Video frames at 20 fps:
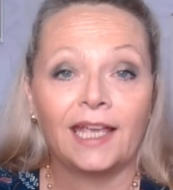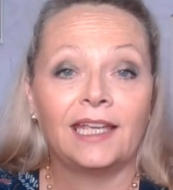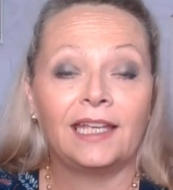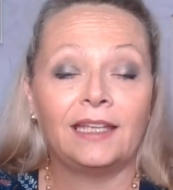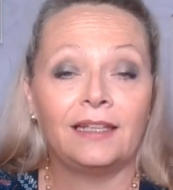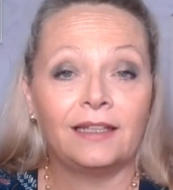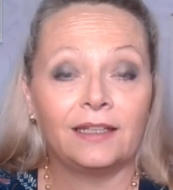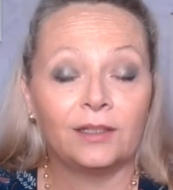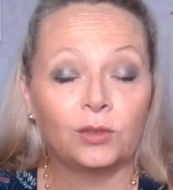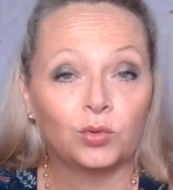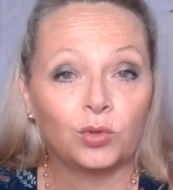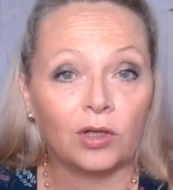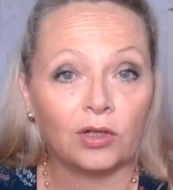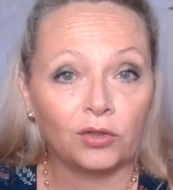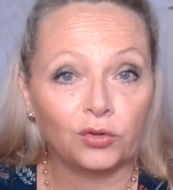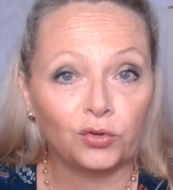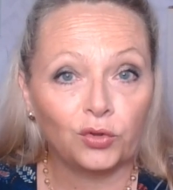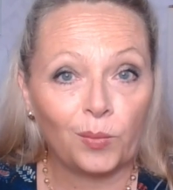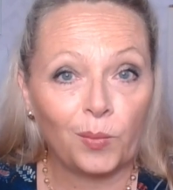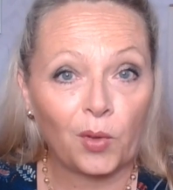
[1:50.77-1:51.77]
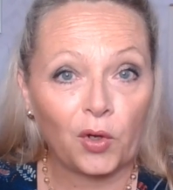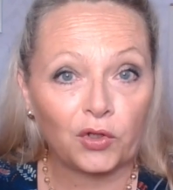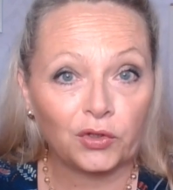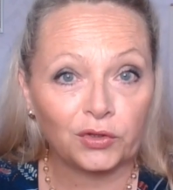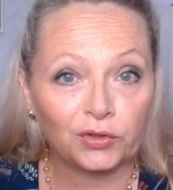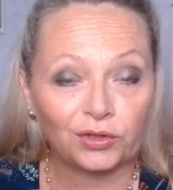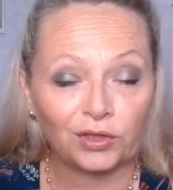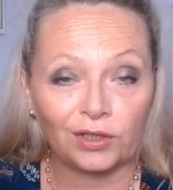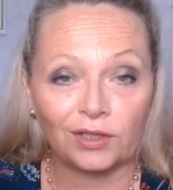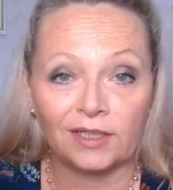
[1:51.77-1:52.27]
et il est courant de
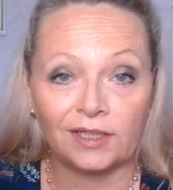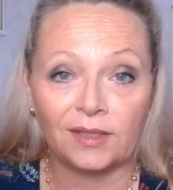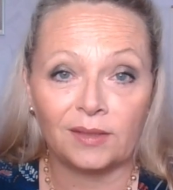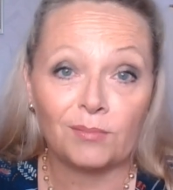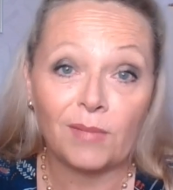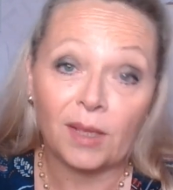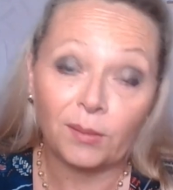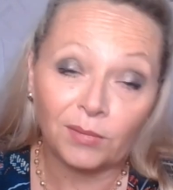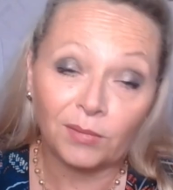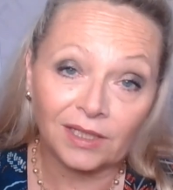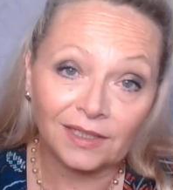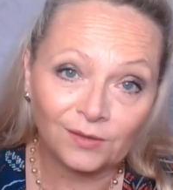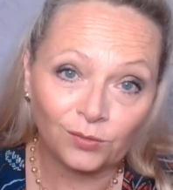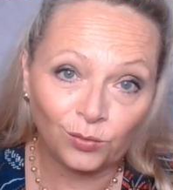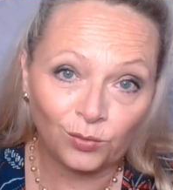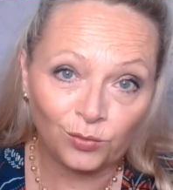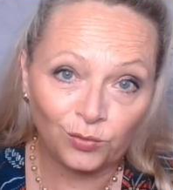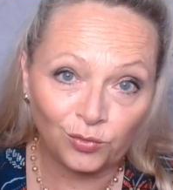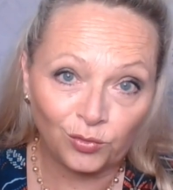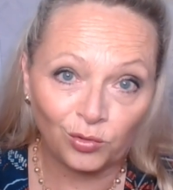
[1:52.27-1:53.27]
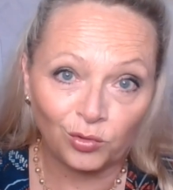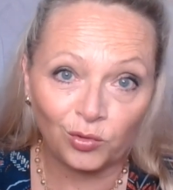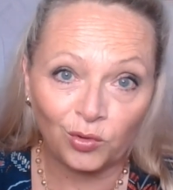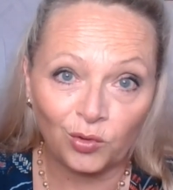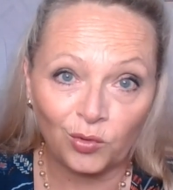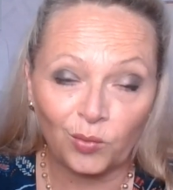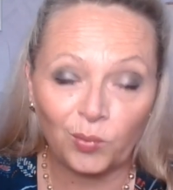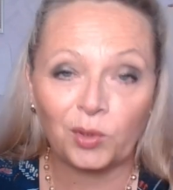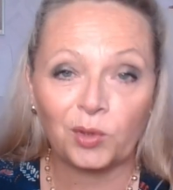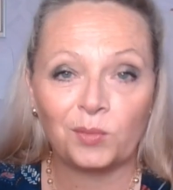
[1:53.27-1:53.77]
prendre les mêmes résolutions
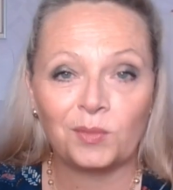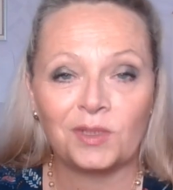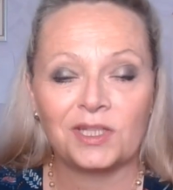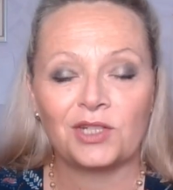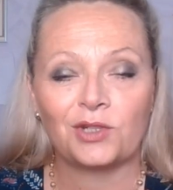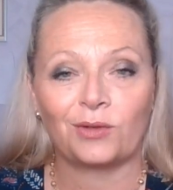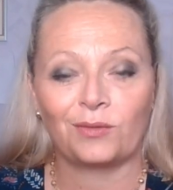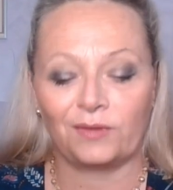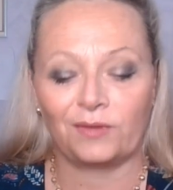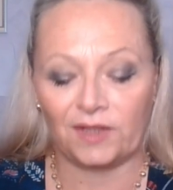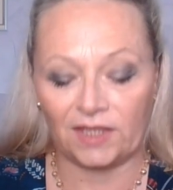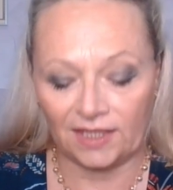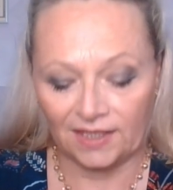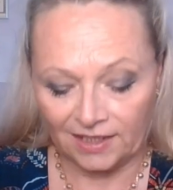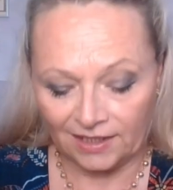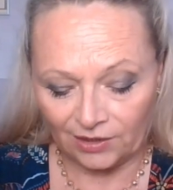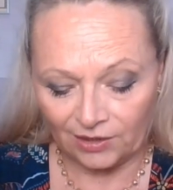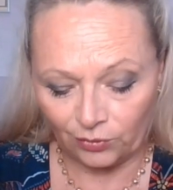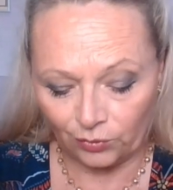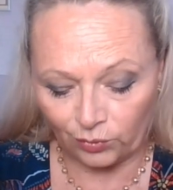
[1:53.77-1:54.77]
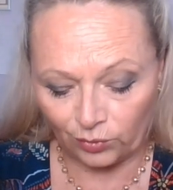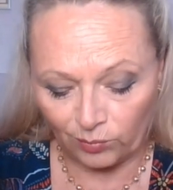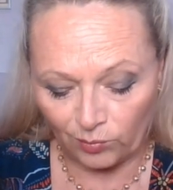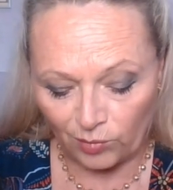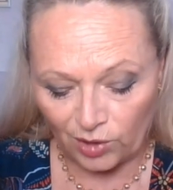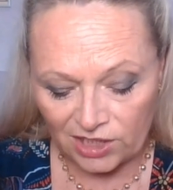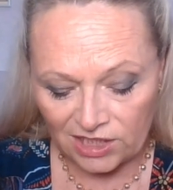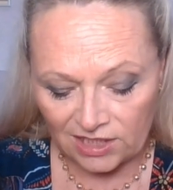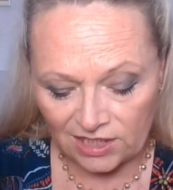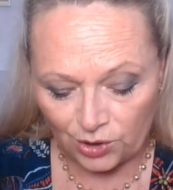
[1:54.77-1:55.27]
qu'au 1er janvier. Donc
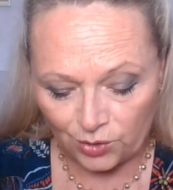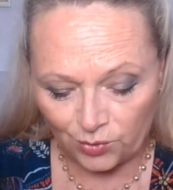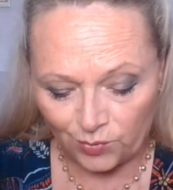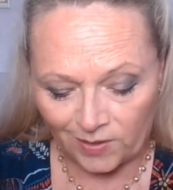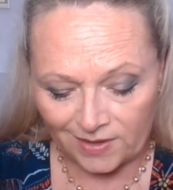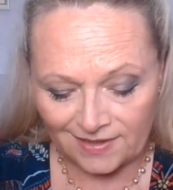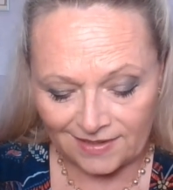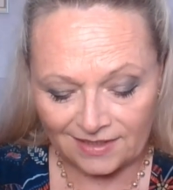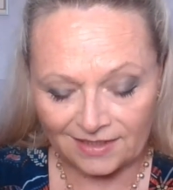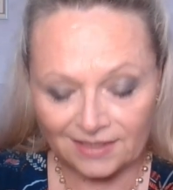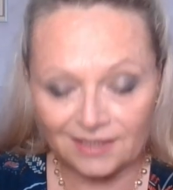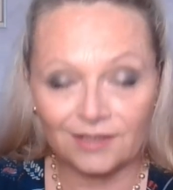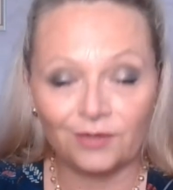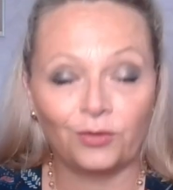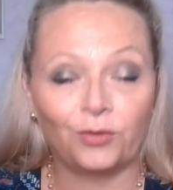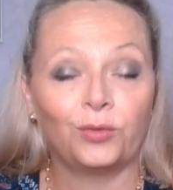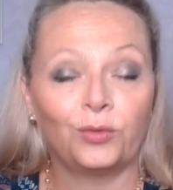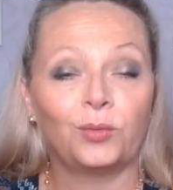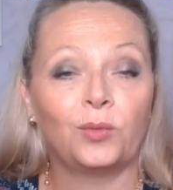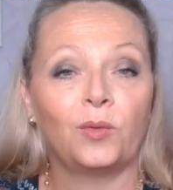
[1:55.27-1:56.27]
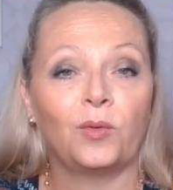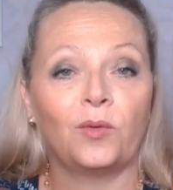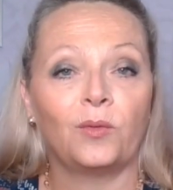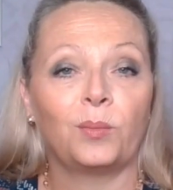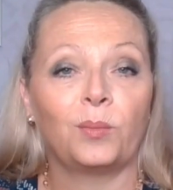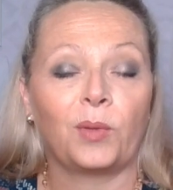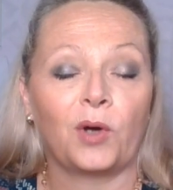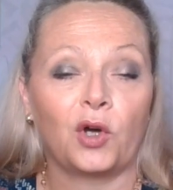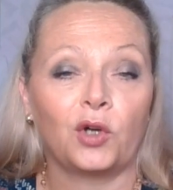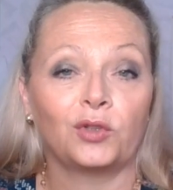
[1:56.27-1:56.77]
moi j'ai choisi
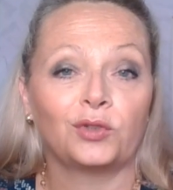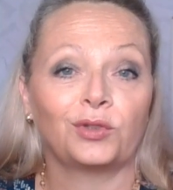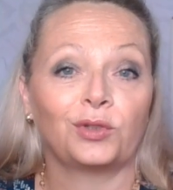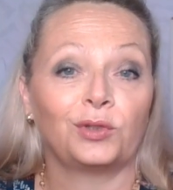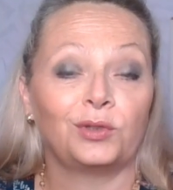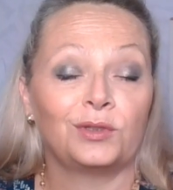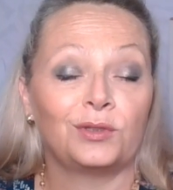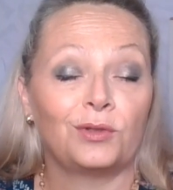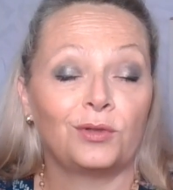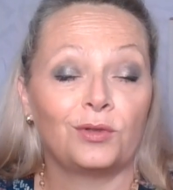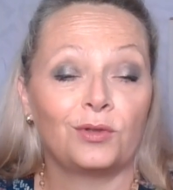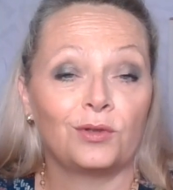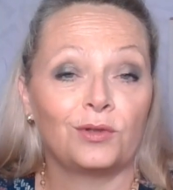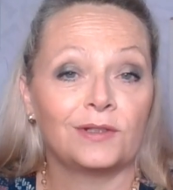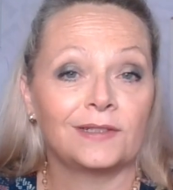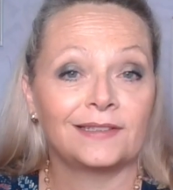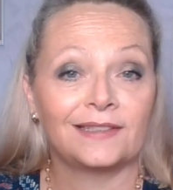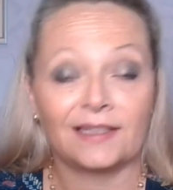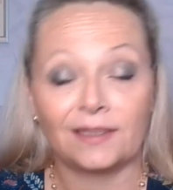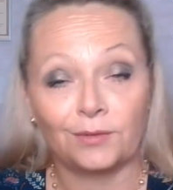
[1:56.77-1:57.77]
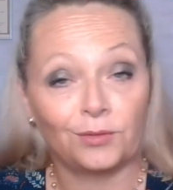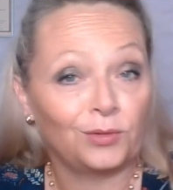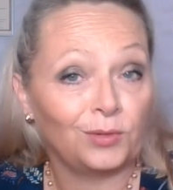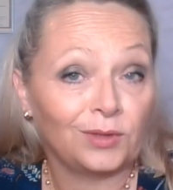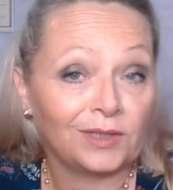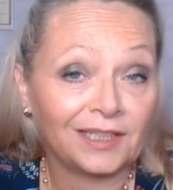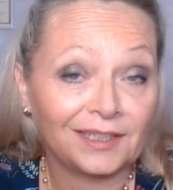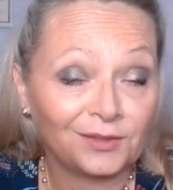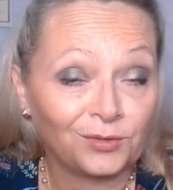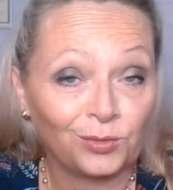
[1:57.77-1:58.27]
de prendre une,
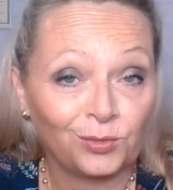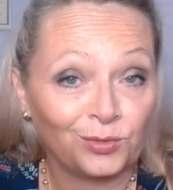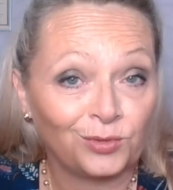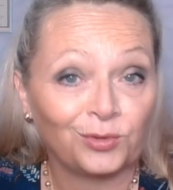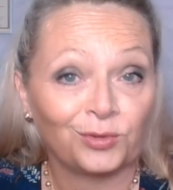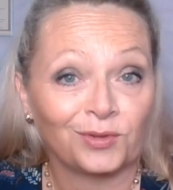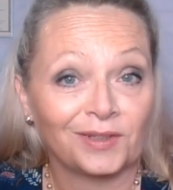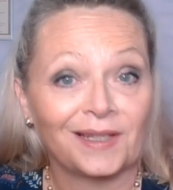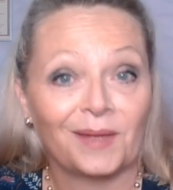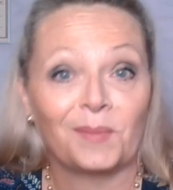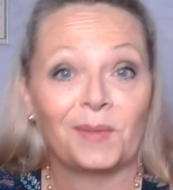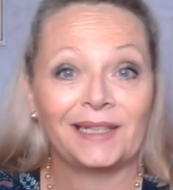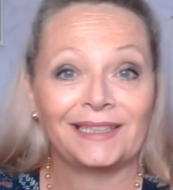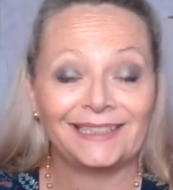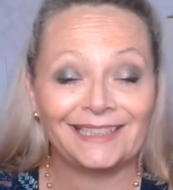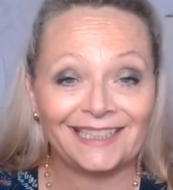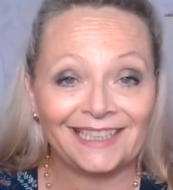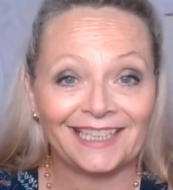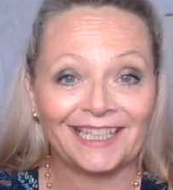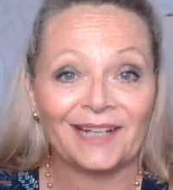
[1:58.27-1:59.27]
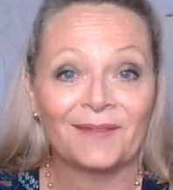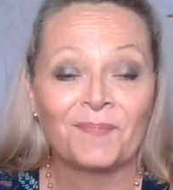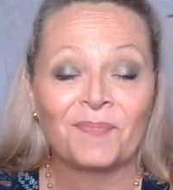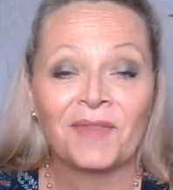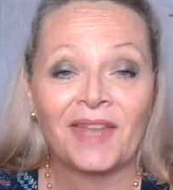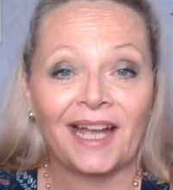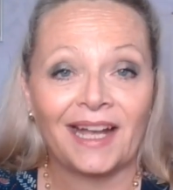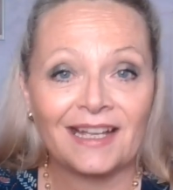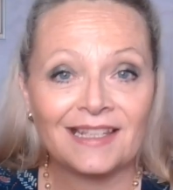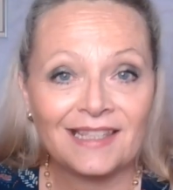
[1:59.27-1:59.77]
résolution sympathique,
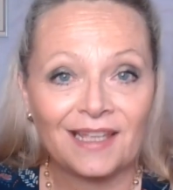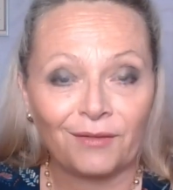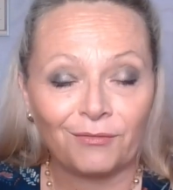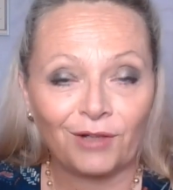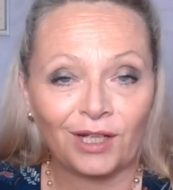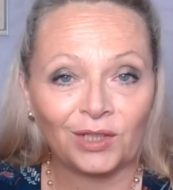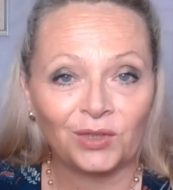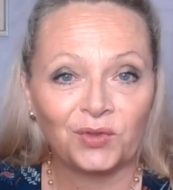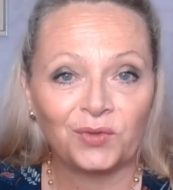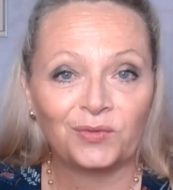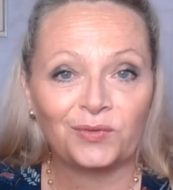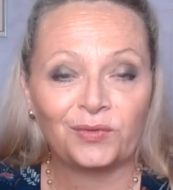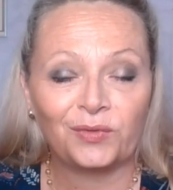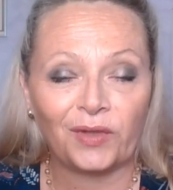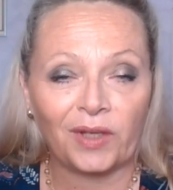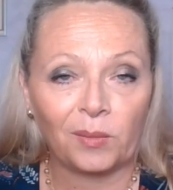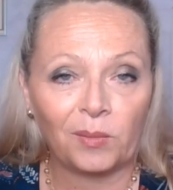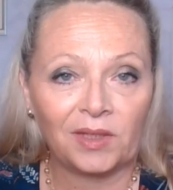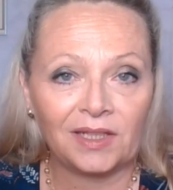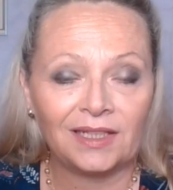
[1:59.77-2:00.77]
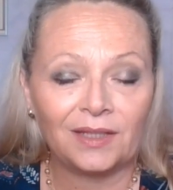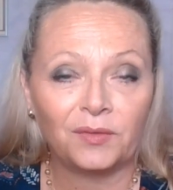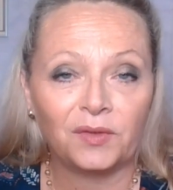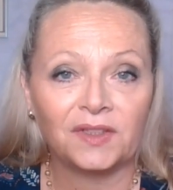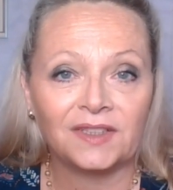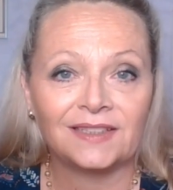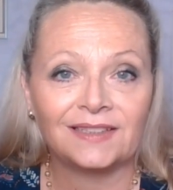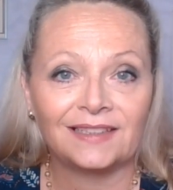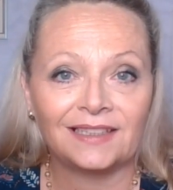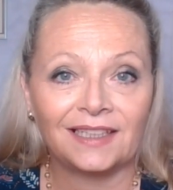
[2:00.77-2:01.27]
à savoir de vous faire
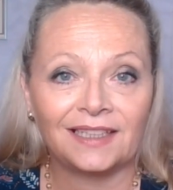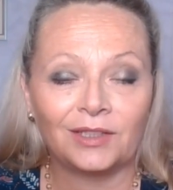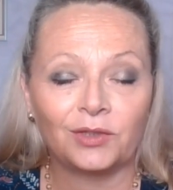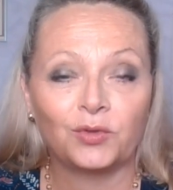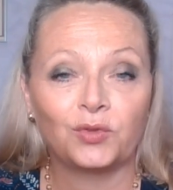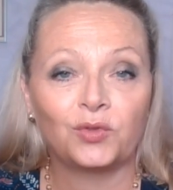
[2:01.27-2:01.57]
bénéficier